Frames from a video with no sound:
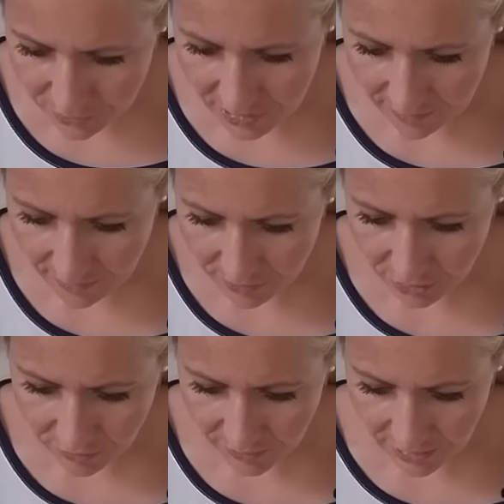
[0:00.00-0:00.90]
auf dem Zebra
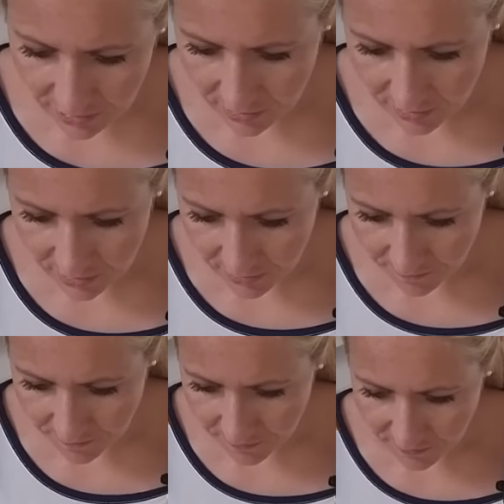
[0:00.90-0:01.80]
schon weg.
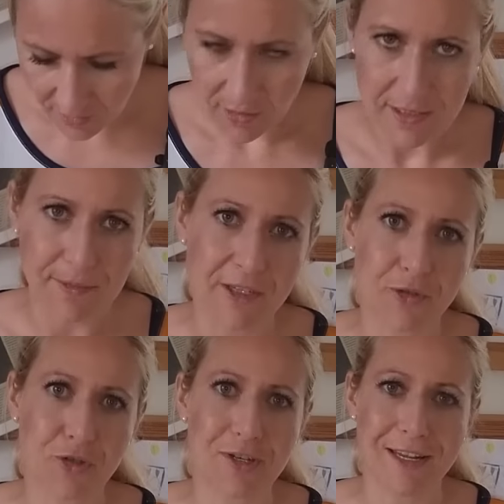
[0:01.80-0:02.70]
Mache ich auch
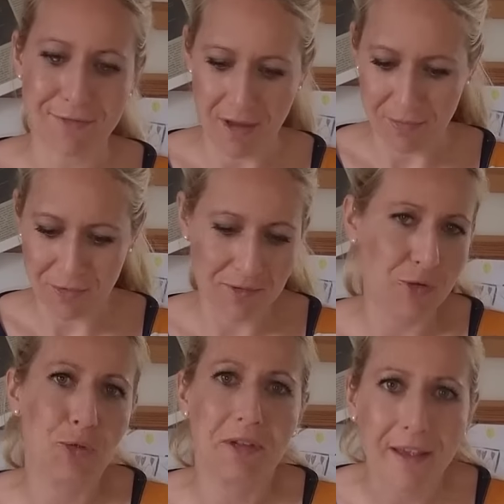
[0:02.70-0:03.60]
schon Schleichwerbung.
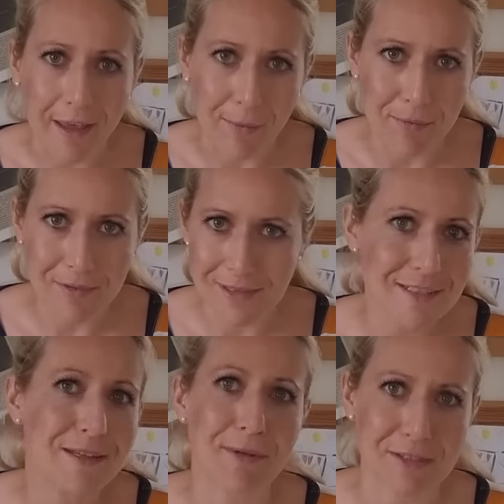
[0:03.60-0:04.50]
Küchenkrepp. Es ist
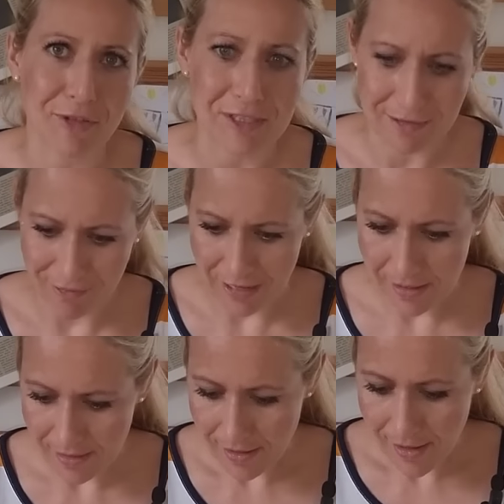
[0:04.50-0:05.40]
nicht mal zur Zebra.
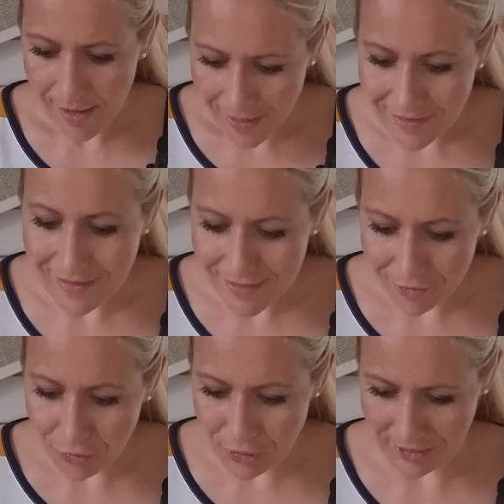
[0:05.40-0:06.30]
Es ist
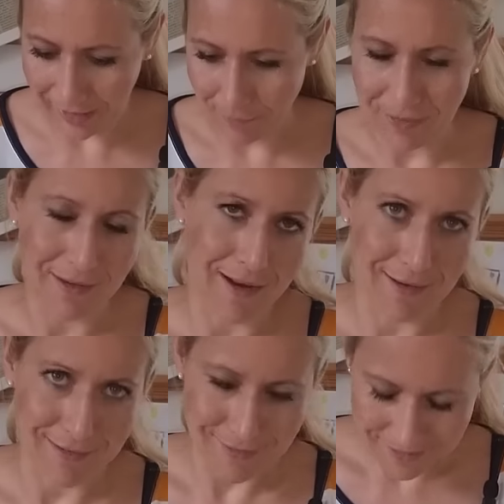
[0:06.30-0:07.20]
auf Küchenkrepp
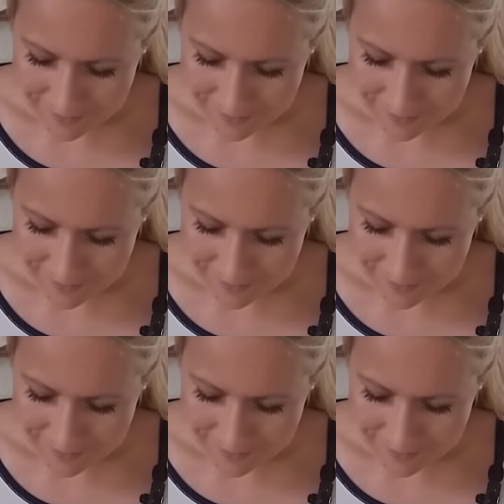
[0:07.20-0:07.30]
gelandet.